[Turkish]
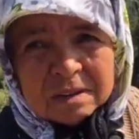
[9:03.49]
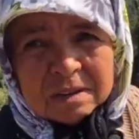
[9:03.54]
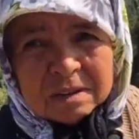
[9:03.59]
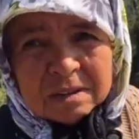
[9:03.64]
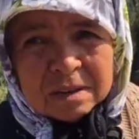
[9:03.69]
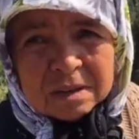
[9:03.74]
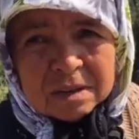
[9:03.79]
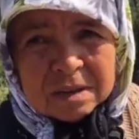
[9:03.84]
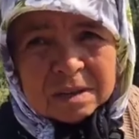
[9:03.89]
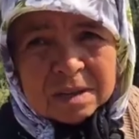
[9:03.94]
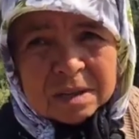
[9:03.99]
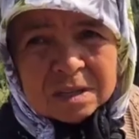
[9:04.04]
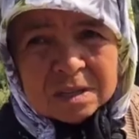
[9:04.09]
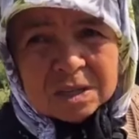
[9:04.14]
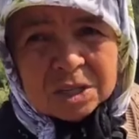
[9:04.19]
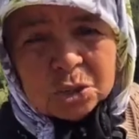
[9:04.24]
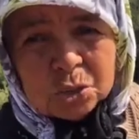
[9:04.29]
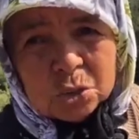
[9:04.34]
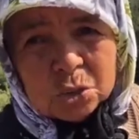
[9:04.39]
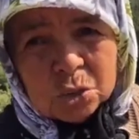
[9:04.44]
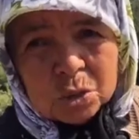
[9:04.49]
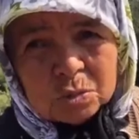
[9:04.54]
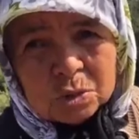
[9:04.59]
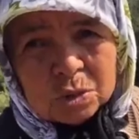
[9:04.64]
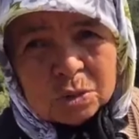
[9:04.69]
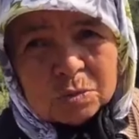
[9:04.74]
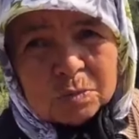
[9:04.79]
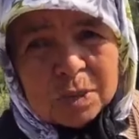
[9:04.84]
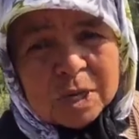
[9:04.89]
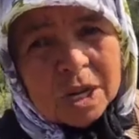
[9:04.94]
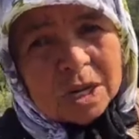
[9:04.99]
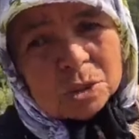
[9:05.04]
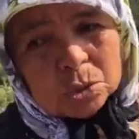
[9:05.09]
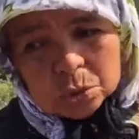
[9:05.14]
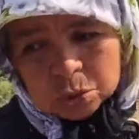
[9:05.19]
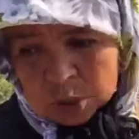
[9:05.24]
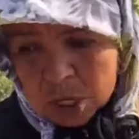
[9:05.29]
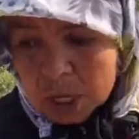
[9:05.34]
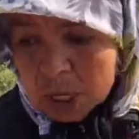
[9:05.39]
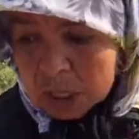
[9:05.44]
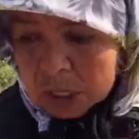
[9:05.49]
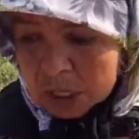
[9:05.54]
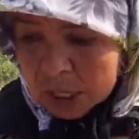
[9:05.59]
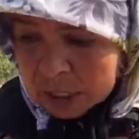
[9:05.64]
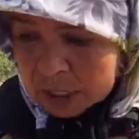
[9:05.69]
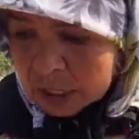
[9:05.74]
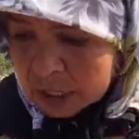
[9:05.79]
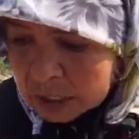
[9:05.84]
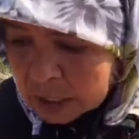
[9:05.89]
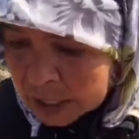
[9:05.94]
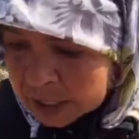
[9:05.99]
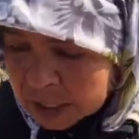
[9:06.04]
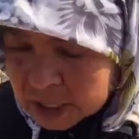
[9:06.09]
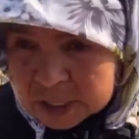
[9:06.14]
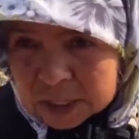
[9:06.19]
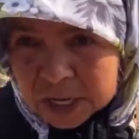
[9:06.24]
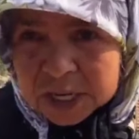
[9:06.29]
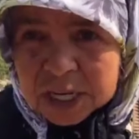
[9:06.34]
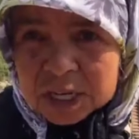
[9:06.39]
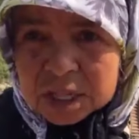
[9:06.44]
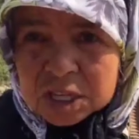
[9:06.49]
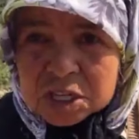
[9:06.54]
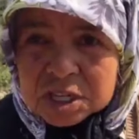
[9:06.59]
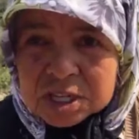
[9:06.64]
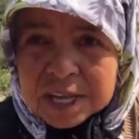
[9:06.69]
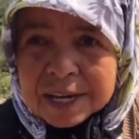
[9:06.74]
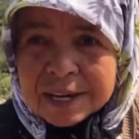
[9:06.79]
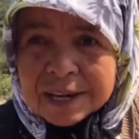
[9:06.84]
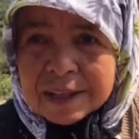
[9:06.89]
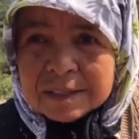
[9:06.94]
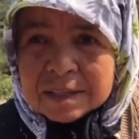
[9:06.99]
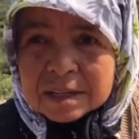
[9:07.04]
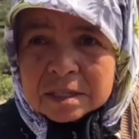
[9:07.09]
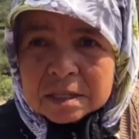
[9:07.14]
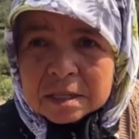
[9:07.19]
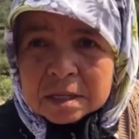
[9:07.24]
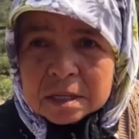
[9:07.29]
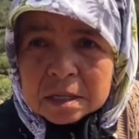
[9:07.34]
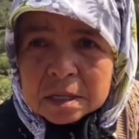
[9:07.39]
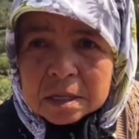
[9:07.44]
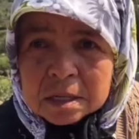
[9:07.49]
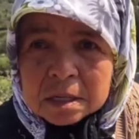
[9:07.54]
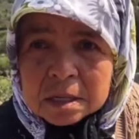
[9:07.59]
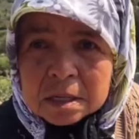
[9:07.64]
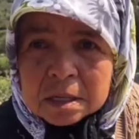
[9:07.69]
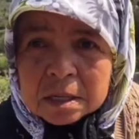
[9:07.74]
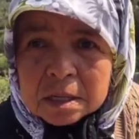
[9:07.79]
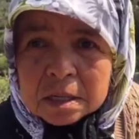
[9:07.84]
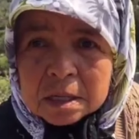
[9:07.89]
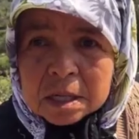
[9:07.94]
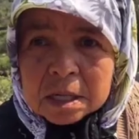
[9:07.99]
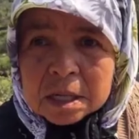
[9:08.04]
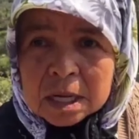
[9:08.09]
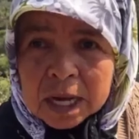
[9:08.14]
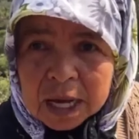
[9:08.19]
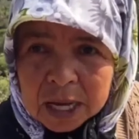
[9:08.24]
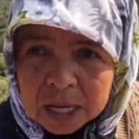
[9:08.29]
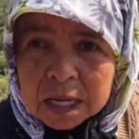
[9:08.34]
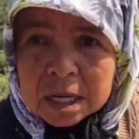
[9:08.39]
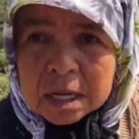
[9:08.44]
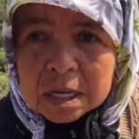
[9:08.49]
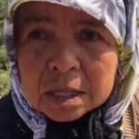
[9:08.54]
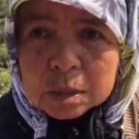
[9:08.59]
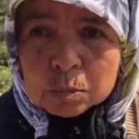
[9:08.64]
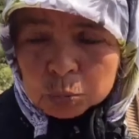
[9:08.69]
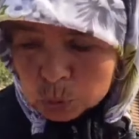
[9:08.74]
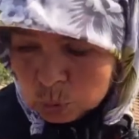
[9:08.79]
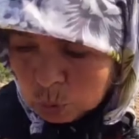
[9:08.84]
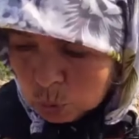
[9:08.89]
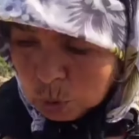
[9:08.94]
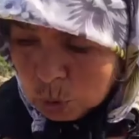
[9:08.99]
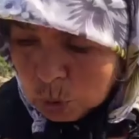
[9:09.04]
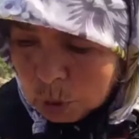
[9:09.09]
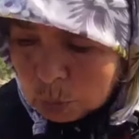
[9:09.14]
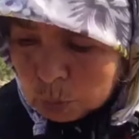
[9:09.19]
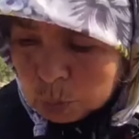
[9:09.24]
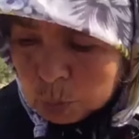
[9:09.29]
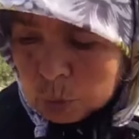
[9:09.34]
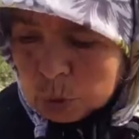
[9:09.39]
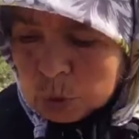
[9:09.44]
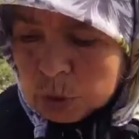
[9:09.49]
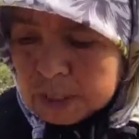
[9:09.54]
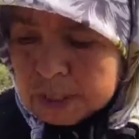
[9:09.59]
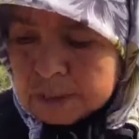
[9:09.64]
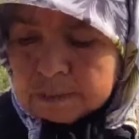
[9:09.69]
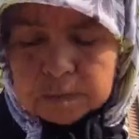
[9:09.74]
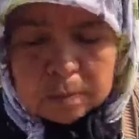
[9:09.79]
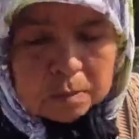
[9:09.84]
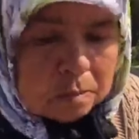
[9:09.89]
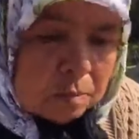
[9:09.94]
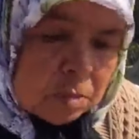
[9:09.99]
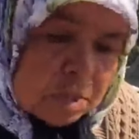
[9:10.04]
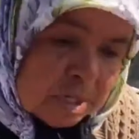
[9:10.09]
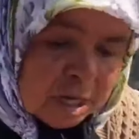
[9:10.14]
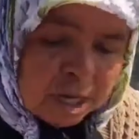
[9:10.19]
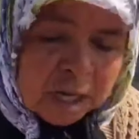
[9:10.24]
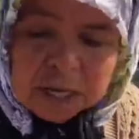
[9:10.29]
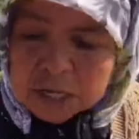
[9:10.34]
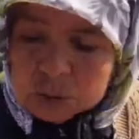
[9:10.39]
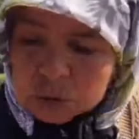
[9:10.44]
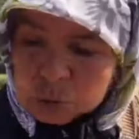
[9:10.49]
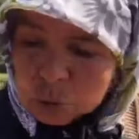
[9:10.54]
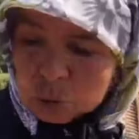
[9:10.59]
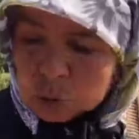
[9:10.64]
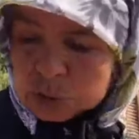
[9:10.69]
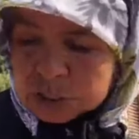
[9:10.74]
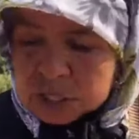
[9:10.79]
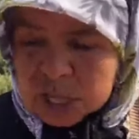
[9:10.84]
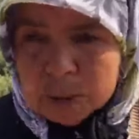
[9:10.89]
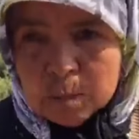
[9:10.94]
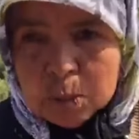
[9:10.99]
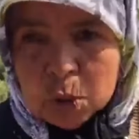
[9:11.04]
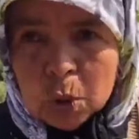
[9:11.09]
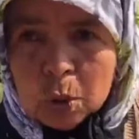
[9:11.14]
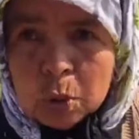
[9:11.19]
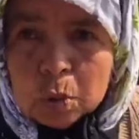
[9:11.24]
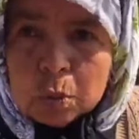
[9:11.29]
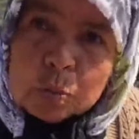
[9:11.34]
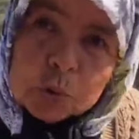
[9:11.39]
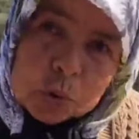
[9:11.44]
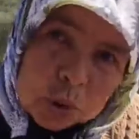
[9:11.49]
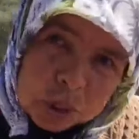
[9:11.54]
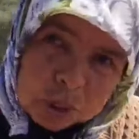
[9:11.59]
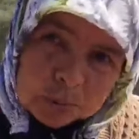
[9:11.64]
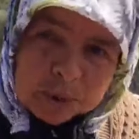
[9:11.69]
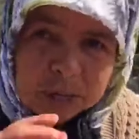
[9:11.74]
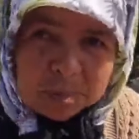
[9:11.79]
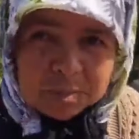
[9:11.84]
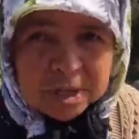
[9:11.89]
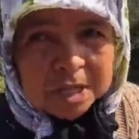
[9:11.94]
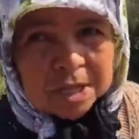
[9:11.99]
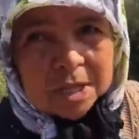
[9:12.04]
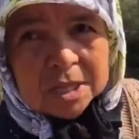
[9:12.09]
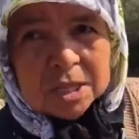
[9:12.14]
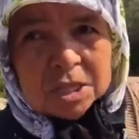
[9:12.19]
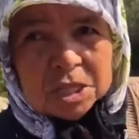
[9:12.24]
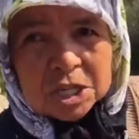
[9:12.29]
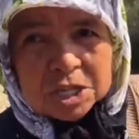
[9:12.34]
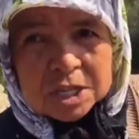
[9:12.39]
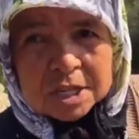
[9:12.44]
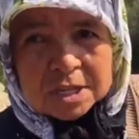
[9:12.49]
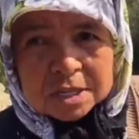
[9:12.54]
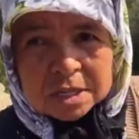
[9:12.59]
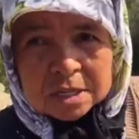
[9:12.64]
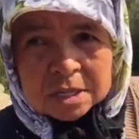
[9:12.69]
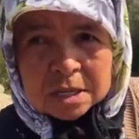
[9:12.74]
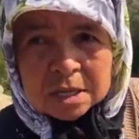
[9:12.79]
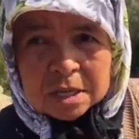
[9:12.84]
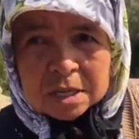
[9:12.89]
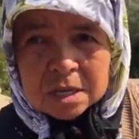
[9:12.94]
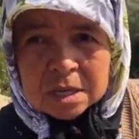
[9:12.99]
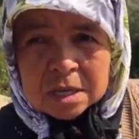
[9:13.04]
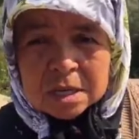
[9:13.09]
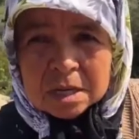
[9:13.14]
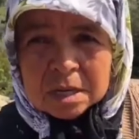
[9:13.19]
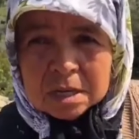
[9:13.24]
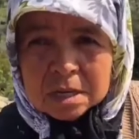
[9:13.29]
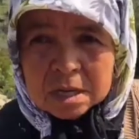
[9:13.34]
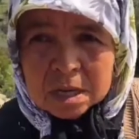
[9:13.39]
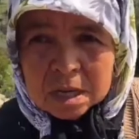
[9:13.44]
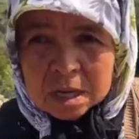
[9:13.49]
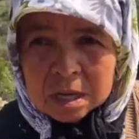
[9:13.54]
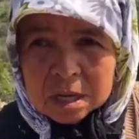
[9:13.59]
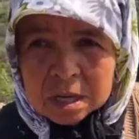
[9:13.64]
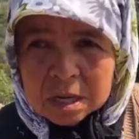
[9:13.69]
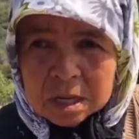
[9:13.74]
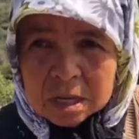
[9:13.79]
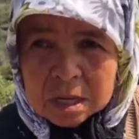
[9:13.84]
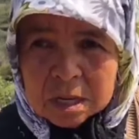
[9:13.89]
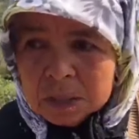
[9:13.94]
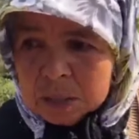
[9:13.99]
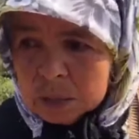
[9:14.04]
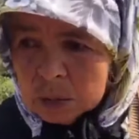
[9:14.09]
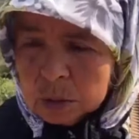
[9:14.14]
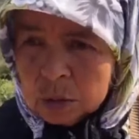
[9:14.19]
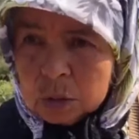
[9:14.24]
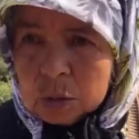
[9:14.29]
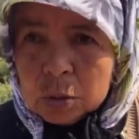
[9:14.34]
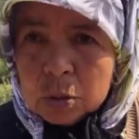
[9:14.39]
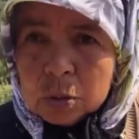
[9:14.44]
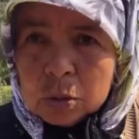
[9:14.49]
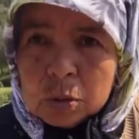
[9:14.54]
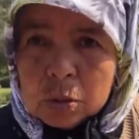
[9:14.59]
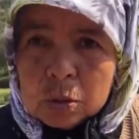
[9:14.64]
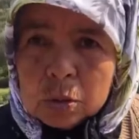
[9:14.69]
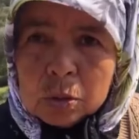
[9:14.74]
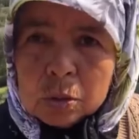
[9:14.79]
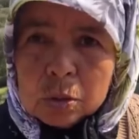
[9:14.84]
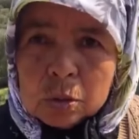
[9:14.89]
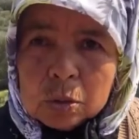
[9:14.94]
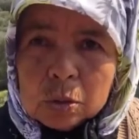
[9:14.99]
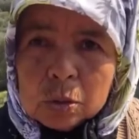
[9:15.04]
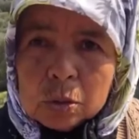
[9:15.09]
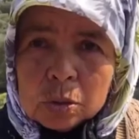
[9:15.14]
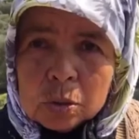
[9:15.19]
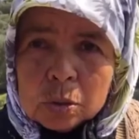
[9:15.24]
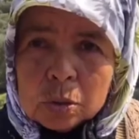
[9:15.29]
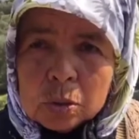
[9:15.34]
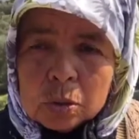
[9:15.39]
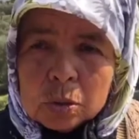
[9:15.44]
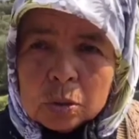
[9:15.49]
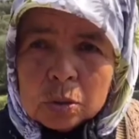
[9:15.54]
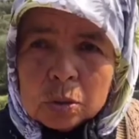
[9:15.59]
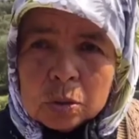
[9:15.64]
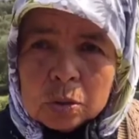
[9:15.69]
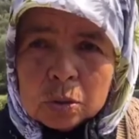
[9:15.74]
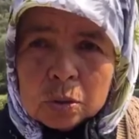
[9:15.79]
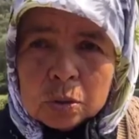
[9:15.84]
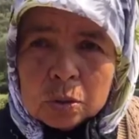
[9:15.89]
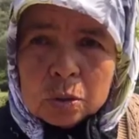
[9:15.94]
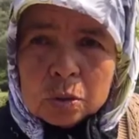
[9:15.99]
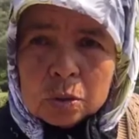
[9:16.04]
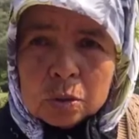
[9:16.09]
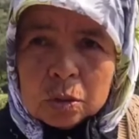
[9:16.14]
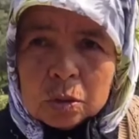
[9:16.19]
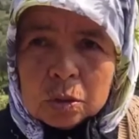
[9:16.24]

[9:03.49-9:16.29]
Ah içiyorum ben. ya. İçiyor Bırak çocuğu. Gargan kaynat kaynat iç seyreldir. Ha, Ha, tamam. Bu, bunu sigarayı çok istemiyor. Bunu ablam dedeydin diyeceksin. Tamam. Ha. Aa geceleri çalışıyorum sabah kadar bilgisayarda.